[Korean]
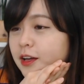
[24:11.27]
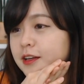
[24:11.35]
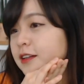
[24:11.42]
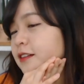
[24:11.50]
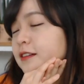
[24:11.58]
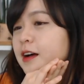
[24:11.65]

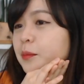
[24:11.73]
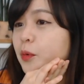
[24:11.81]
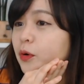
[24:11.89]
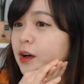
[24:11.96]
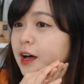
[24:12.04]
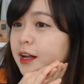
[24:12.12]
그러니까
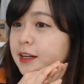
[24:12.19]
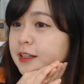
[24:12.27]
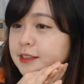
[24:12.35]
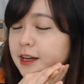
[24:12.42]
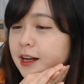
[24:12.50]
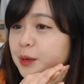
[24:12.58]
뭔가를
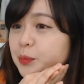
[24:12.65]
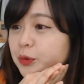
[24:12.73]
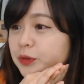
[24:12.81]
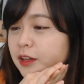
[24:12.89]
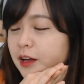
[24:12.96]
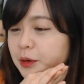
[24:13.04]

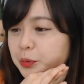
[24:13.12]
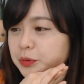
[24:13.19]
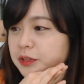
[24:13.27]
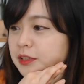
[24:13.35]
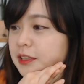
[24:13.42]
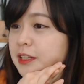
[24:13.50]
잘못하고
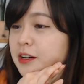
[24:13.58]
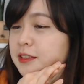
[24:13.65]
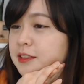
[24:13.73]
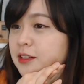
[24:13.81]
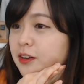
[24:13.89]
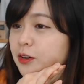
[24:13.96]

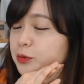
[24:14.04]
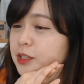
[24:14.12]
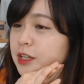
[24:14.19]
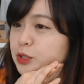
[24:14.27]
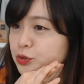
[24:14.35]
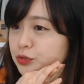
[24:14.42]
틀려서
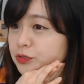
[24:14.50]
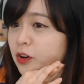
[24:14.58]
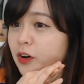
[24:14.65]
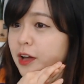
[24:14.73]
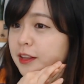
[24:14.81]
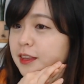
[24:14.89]
우리가
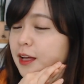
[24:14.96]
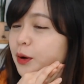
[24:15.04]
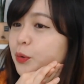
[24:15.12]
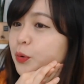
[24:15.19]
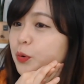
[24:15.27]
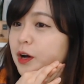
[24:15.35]

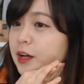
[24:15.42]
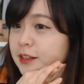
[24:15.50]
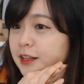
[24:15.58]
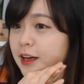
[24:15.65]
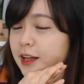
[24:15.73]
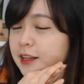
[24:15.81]
추어했다고 하는
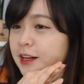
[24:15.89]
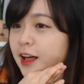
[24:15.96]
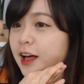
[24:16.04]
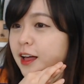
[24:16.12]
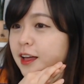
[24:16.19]
게 아니라